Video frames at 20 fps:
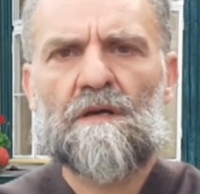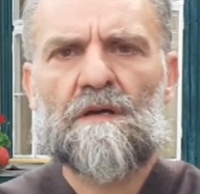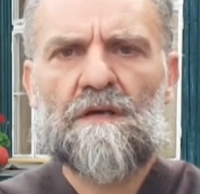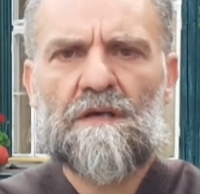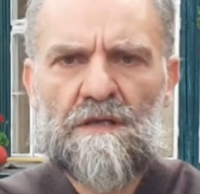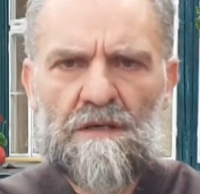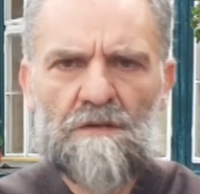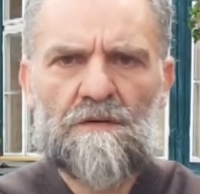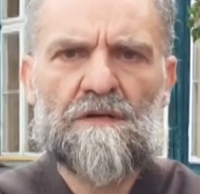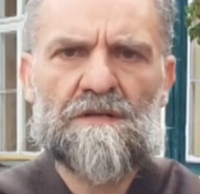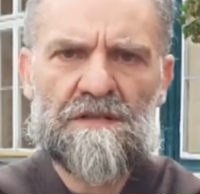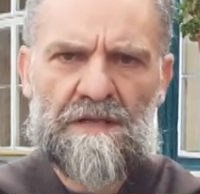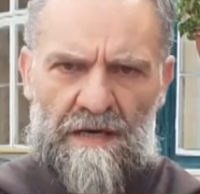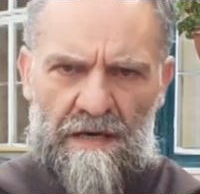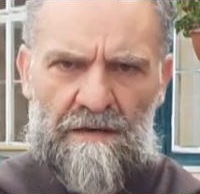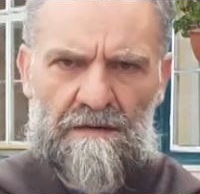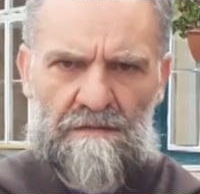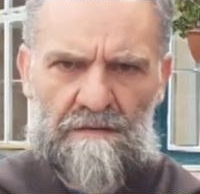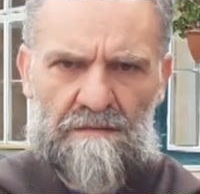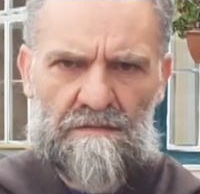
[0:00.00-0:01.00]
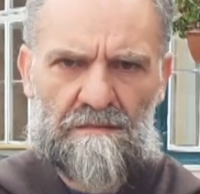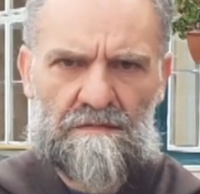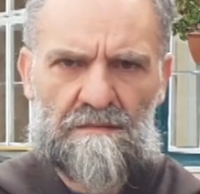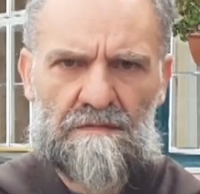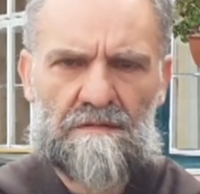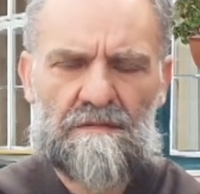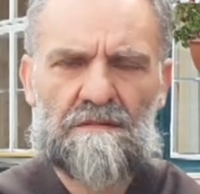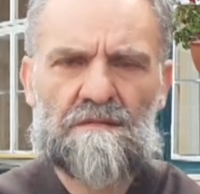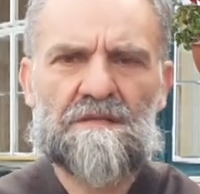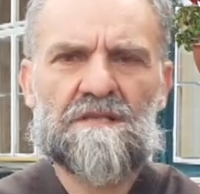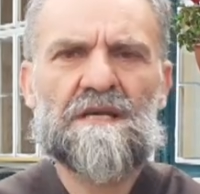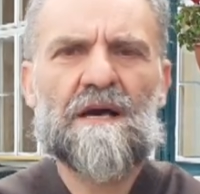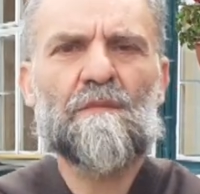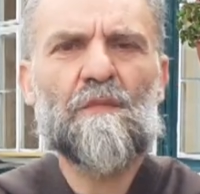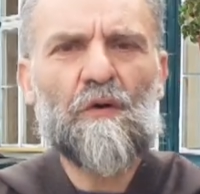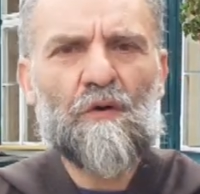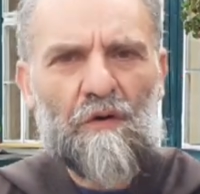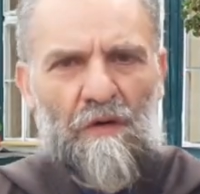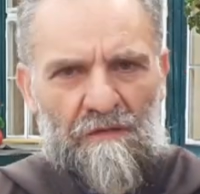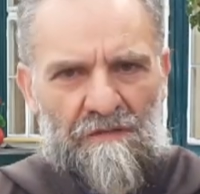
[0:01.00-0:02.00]
Io e te
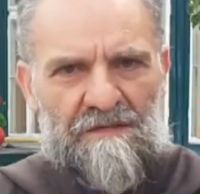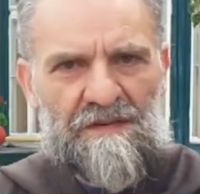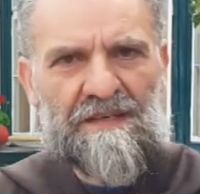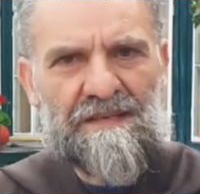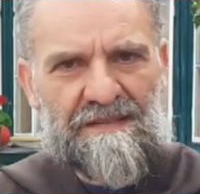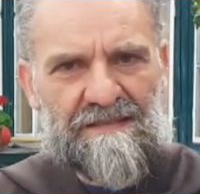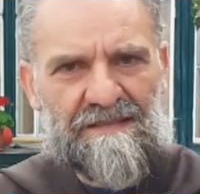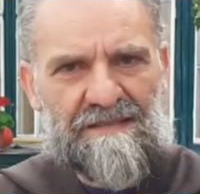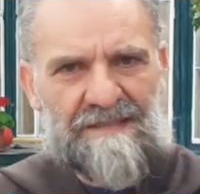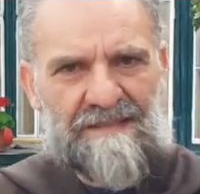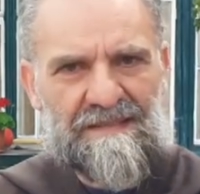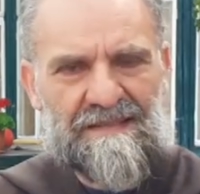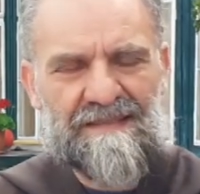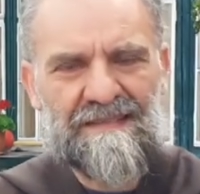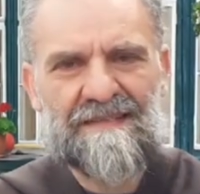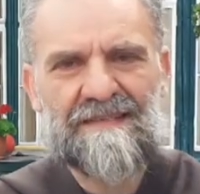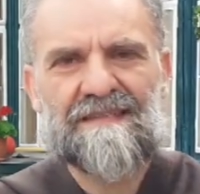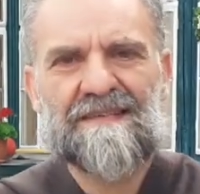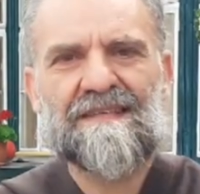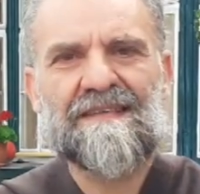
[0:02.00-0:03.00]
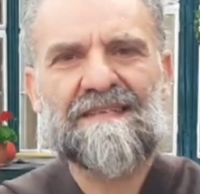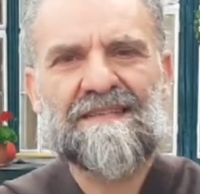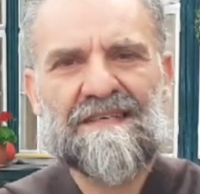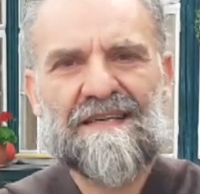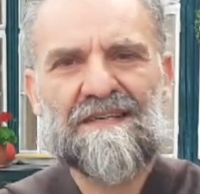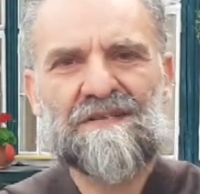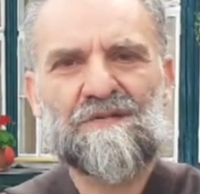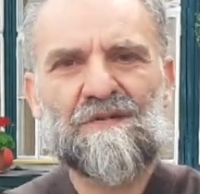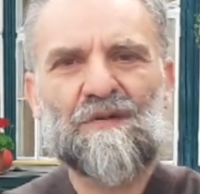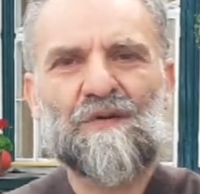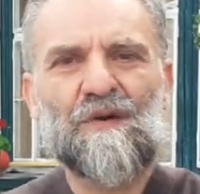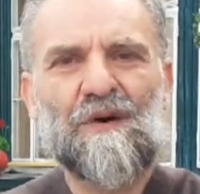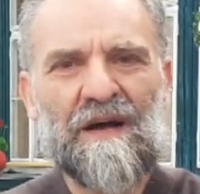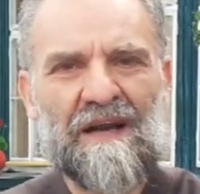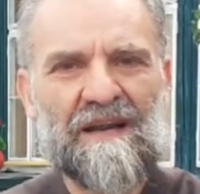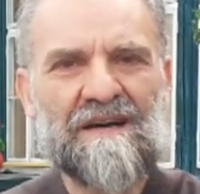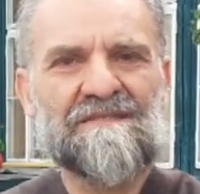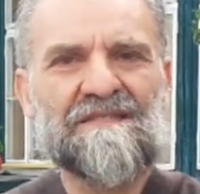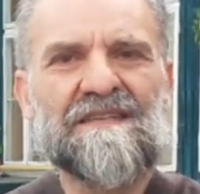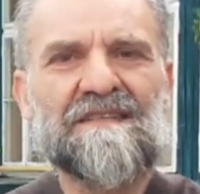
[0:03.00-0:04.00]
siamo convinti che dietro
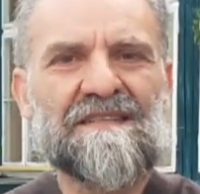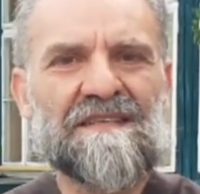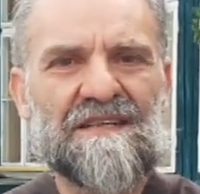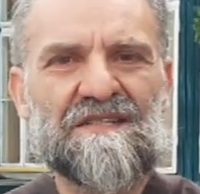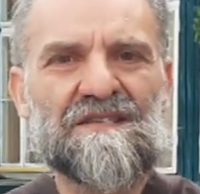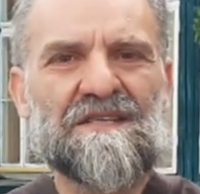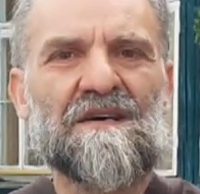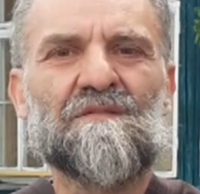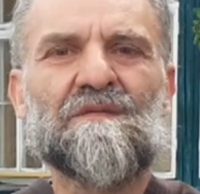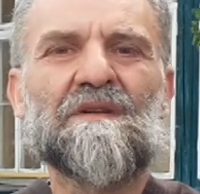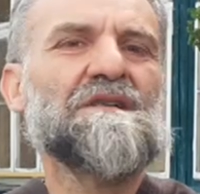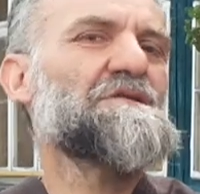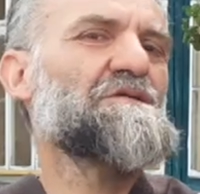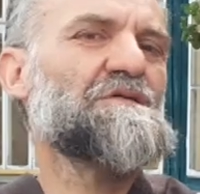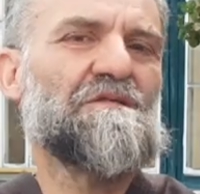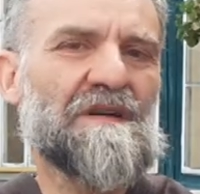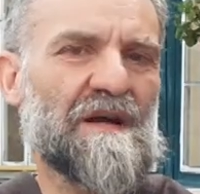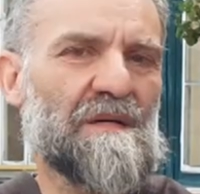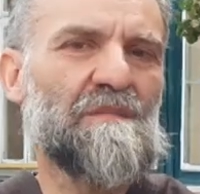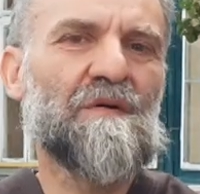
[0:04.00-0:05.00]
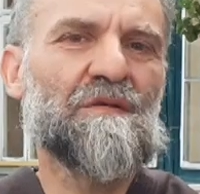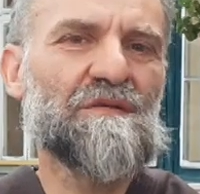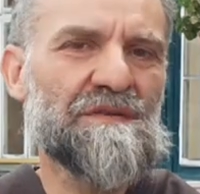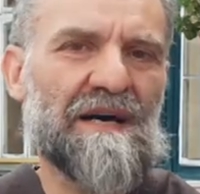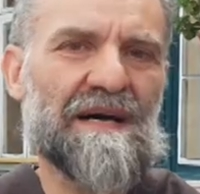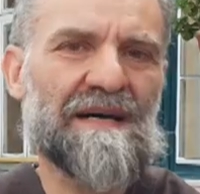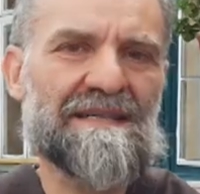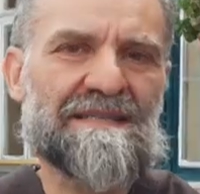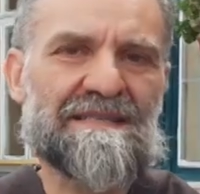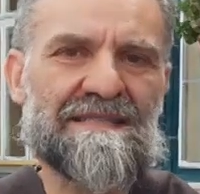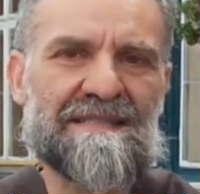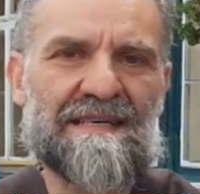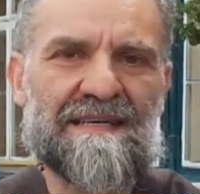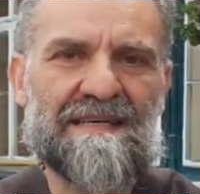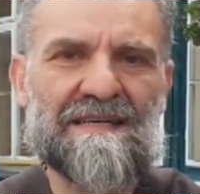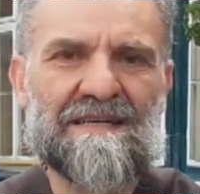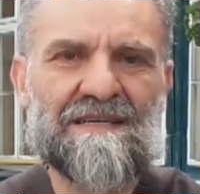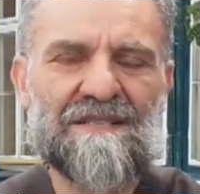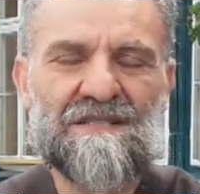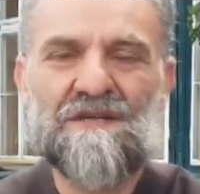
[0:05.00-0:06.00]
alla vita c'è una
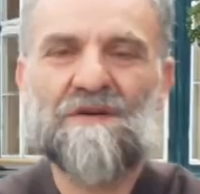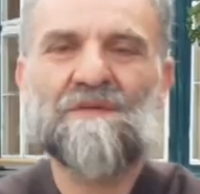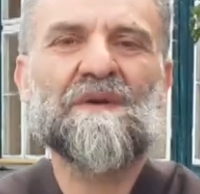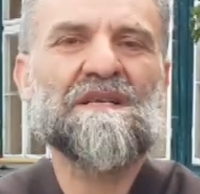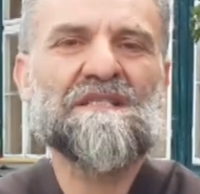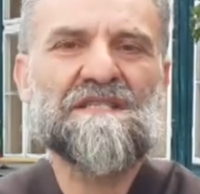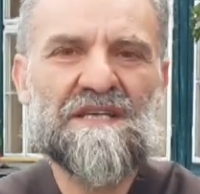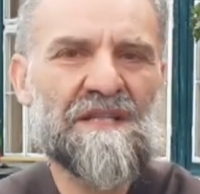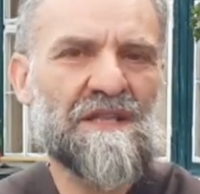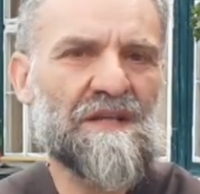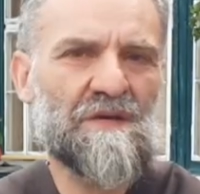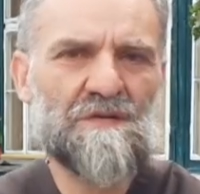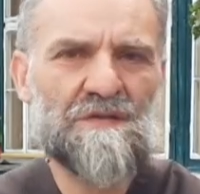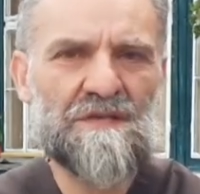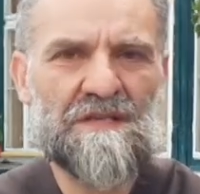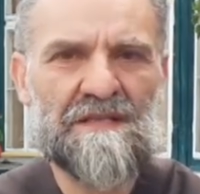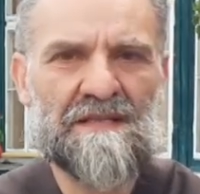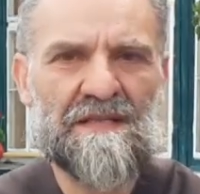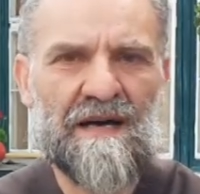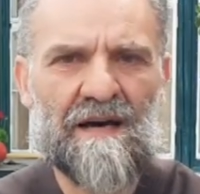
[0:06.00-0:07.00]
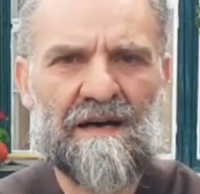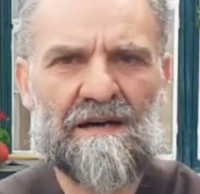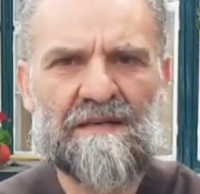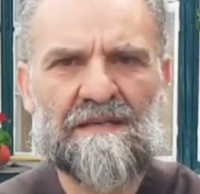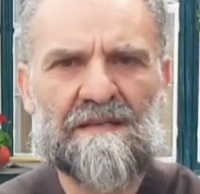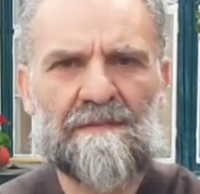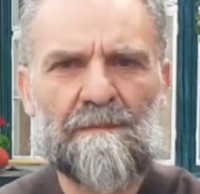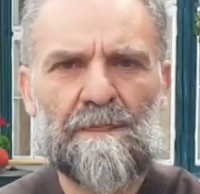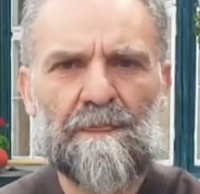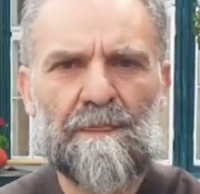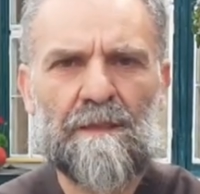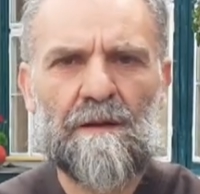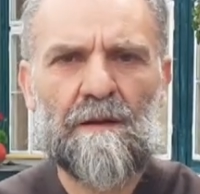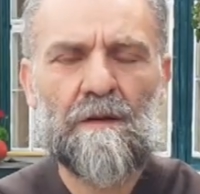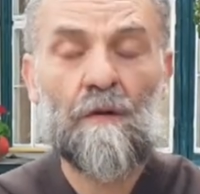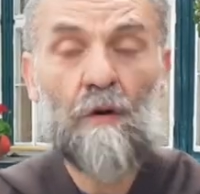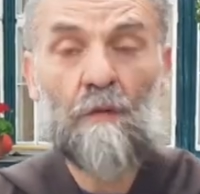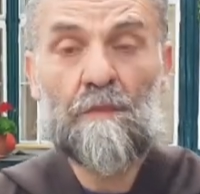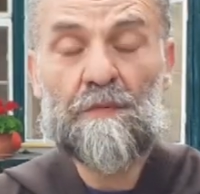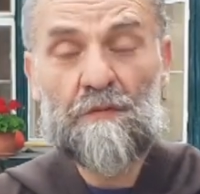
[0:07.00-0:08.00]
sovrabbondanza, c'è una generosità,
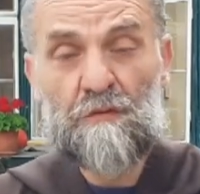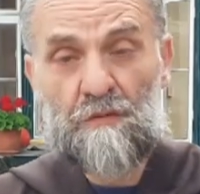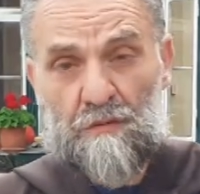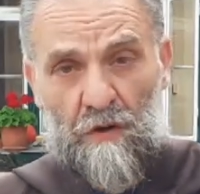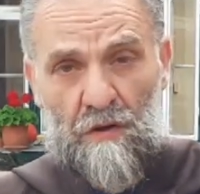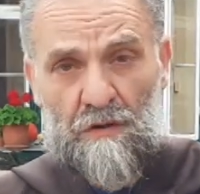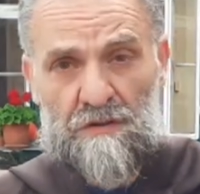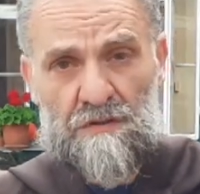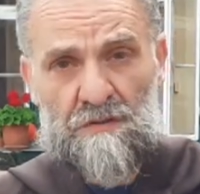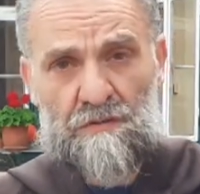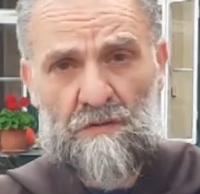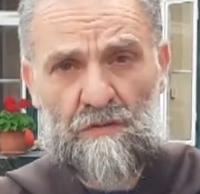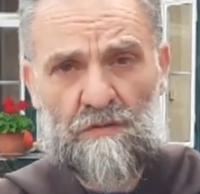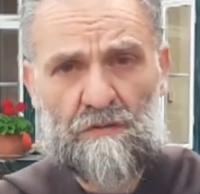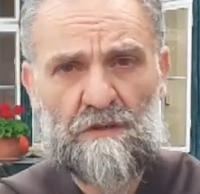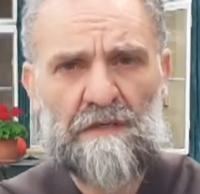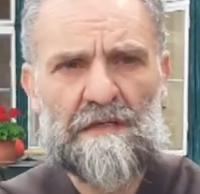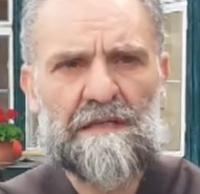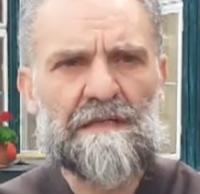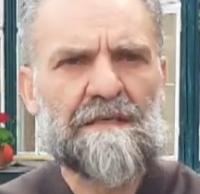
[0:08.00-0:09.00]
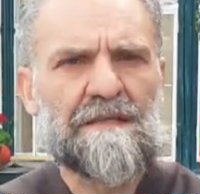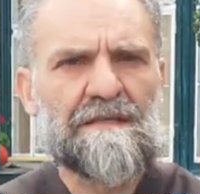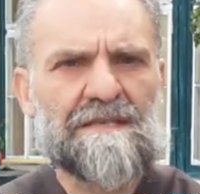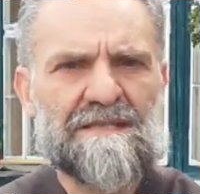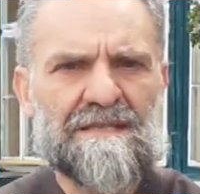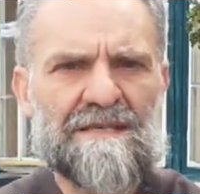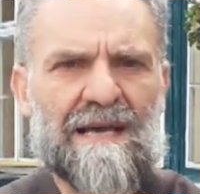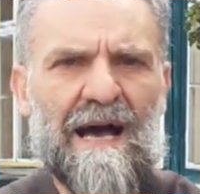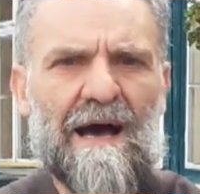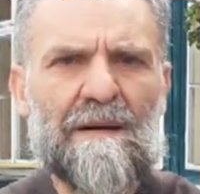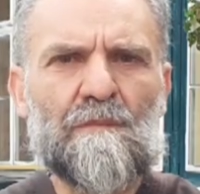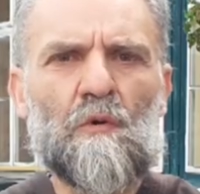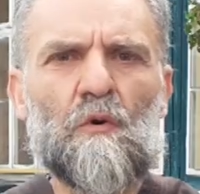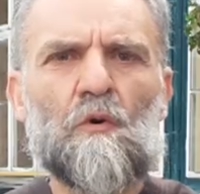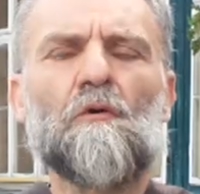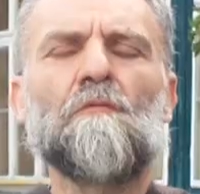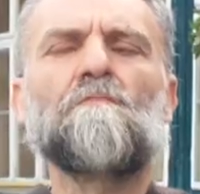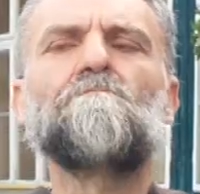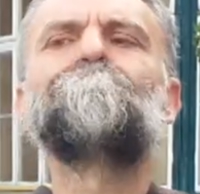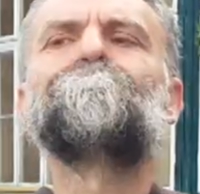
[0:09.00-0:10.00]
o piuttosto
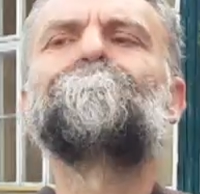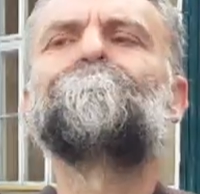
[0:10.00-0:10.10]
siamo